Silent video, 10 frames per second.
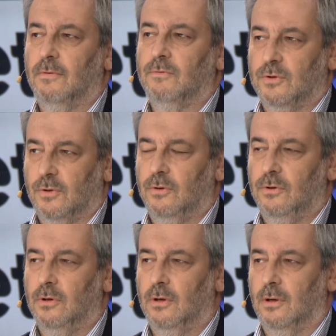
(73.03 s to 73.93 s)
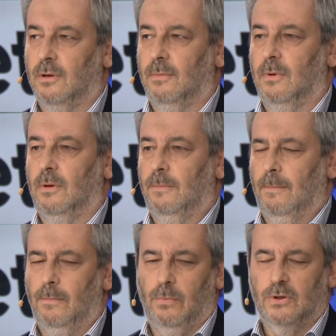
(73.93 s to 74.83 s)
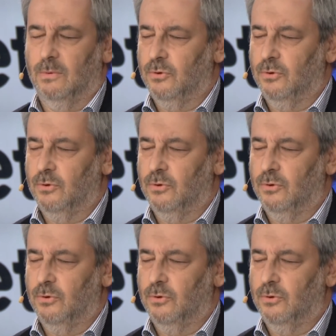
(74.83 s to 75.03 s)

e, wszystko inne płacą.